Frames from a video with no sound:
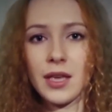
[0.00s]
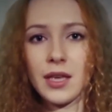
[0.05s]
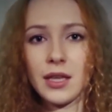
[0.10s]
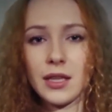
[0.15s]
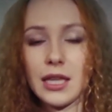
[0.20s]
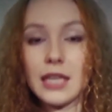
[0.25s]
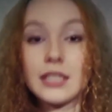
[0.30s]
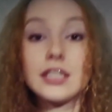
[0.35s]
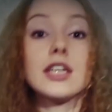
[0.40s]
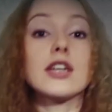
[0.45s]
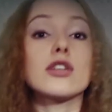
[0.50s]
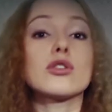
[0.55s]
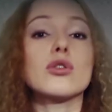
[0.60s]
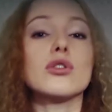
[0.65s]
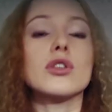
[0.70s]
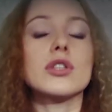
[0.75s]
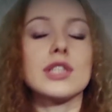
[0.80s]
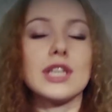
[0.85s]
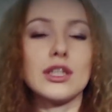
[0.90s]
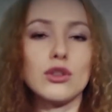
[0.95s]
Для тех, кто
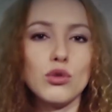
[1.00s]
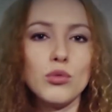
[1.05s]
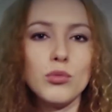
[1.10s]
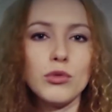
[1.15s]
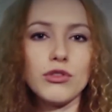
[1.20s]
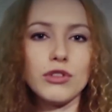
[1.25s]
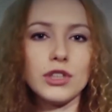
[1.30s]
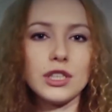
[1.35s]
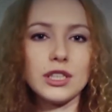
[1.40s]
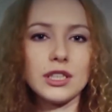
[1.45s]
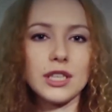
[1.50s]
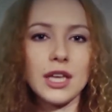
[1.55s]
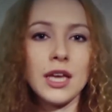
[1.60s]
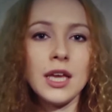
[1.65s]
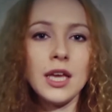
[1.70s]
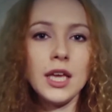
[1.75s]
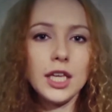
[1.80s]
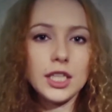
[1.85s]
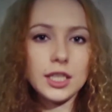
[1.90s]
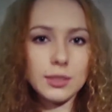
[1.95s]
не задумывается
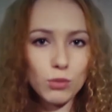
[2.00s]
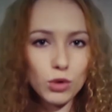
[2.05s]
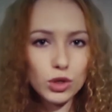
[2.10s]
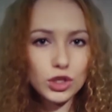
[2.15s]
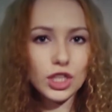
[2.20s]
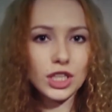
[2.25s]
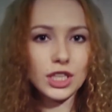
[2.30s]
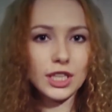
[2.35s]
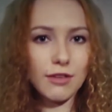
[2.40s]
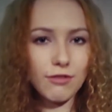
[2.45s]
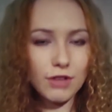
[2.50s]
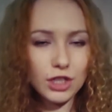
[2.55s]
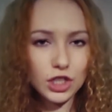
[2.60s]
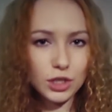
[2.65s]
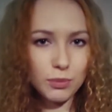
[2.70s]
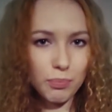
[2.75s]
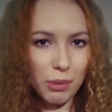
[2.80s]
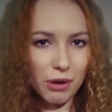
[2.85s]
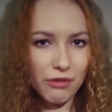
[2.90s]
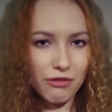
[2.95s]
и смотрит на
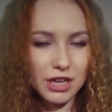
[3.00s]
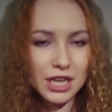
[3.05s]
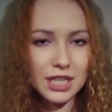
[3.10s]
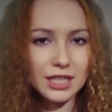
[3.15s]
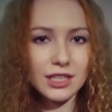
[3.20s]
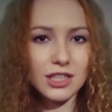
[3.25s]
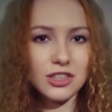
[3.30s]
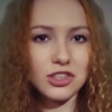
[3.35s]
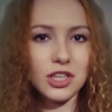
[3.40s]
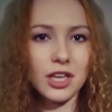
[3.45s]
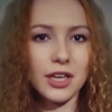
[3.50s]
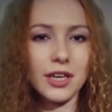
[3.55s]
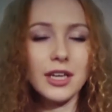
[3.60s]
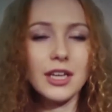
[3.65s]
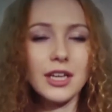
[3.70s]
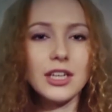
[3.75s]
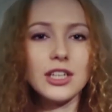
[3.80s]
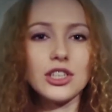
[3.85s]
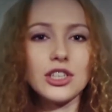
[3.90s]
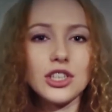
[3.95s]
вещи поверхностно,
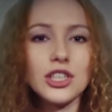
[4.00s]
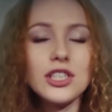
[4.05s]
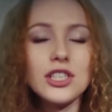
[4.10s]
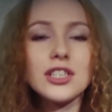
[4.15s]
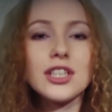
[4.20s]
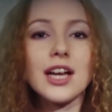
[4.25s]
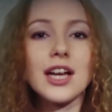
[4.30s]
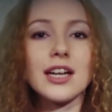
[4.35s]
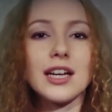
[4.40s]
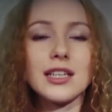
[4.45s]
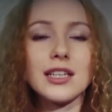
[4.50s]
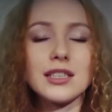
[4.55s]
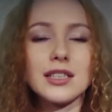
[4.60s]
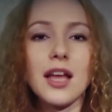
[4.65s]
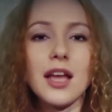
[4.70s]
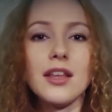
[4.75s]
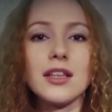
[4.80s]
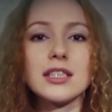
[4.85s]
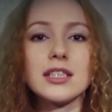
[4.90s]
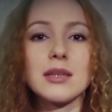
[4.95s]
жизнь так и
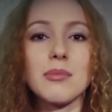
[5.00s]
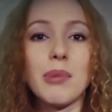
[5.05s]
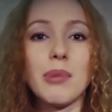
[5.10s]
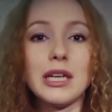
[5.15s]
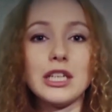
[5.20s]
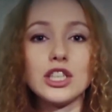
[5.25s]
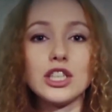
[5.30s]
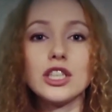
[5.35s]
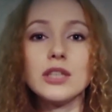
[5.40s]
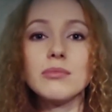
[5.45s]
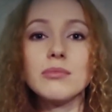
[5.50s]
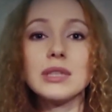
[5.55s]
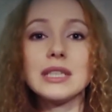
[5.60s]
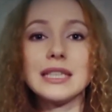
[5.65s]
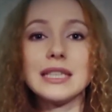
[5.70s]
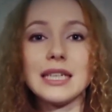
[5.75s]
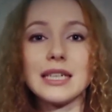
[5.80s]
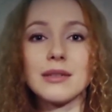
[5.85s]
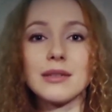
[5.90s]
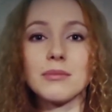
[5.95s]
останется большим
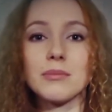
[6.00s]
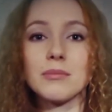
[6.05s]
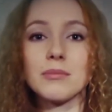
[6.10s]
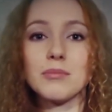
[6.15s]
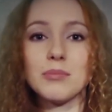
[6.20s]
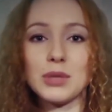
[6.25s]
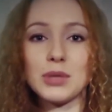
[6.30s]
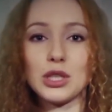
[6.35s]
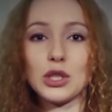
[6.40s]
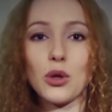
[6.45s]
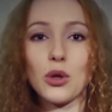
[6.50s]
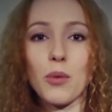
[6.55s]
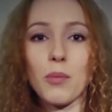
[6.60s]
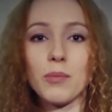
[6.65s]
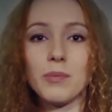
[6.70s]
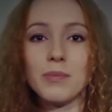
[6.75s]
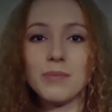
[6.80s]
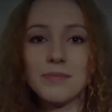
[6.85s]
серым пятном.